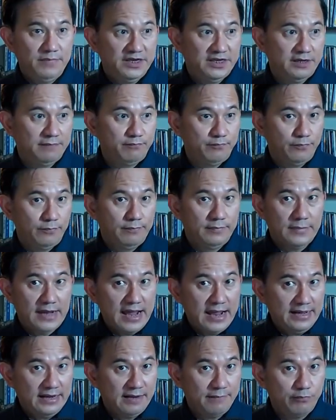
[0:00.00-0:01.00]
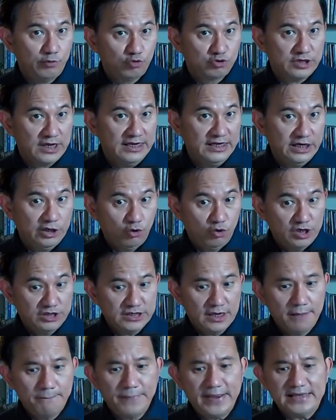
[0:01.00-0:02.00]
bikin anak perusahaan di
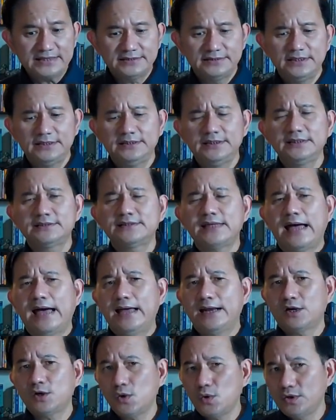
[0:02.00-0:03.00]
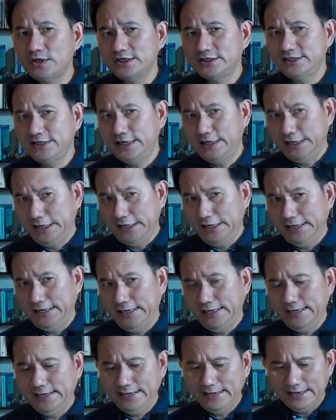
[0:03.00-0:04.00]
Indonesia pasti ditaruh di sini,